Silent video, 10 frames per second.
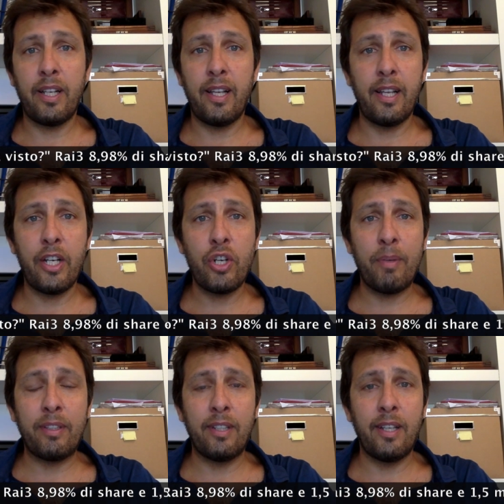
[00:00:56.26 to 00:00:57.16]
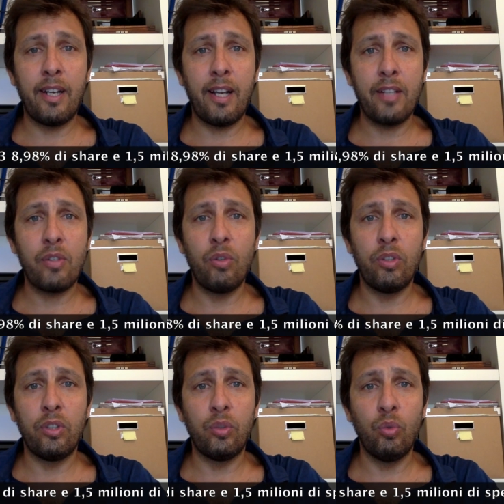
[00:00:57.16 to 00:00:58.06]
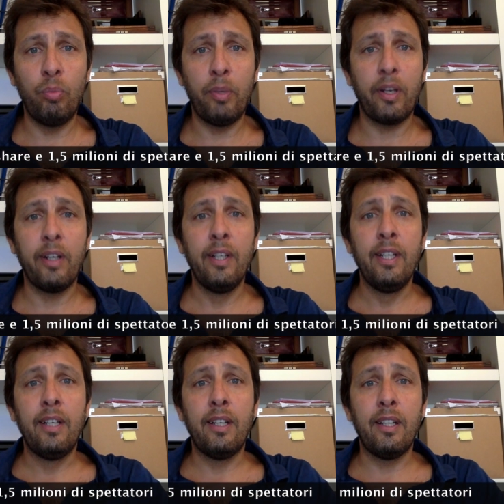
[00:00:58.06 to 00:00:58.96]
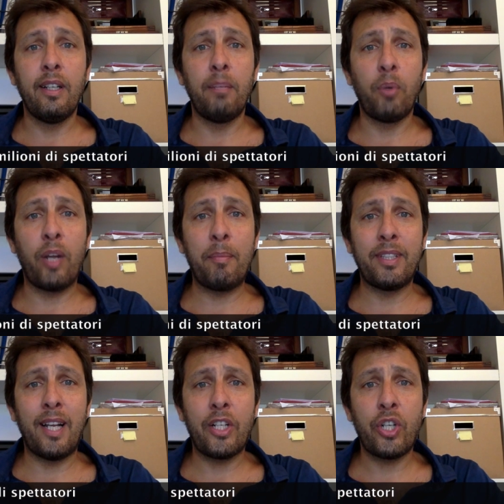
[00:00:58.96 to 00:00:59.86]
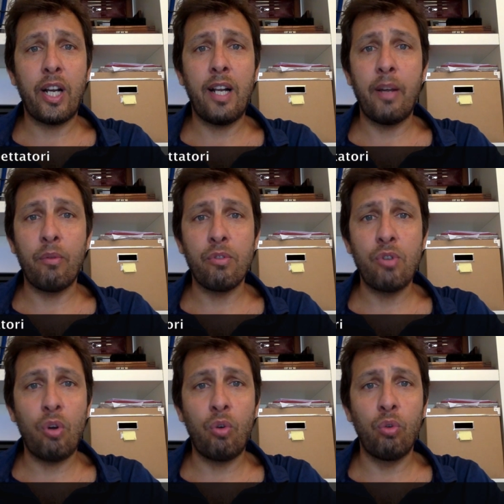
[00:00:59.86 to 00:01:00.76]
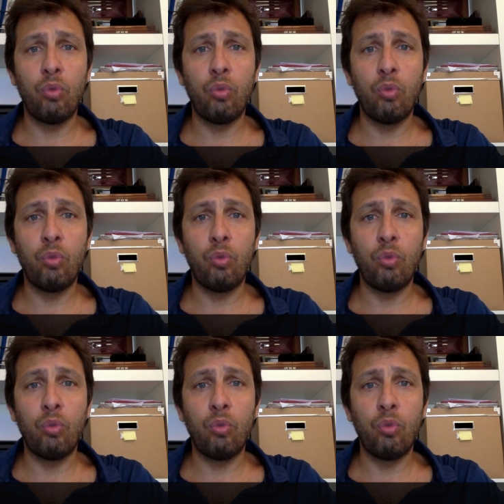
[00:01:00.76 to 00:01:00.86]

riesce a mantenere ascolti super, eh, il programma della Sciarelli ha uno zoccolo